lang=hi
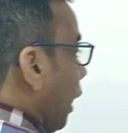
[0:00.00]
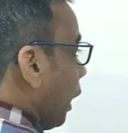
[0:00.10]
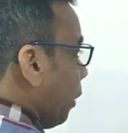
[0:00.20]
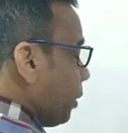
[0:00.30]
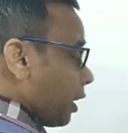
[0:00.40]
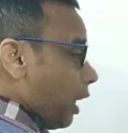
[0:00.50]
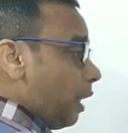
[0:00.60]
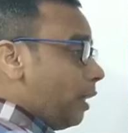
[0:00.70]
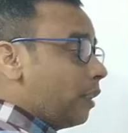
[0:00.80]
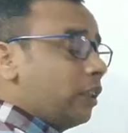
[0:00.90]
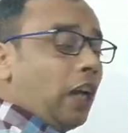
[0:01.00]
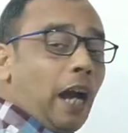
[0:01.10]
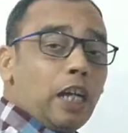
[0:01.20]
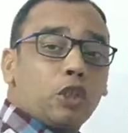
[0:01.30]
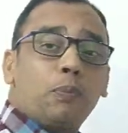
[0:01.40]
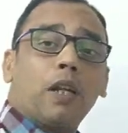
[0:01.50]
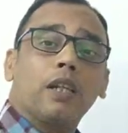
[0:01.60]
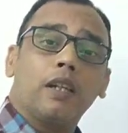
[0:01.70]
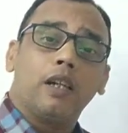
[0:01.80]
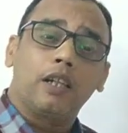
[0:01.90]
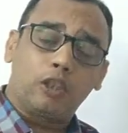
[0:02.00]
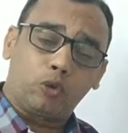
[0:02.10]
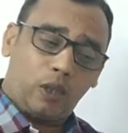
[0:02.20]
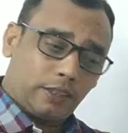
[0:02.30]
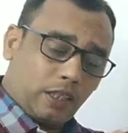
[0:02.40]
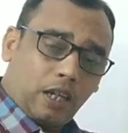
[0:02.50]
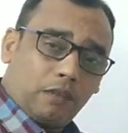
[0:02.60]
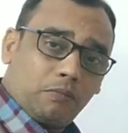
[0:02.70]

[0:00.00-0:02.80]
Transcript: अगर हम इसके इतिहास पर अगर थोड़ा सा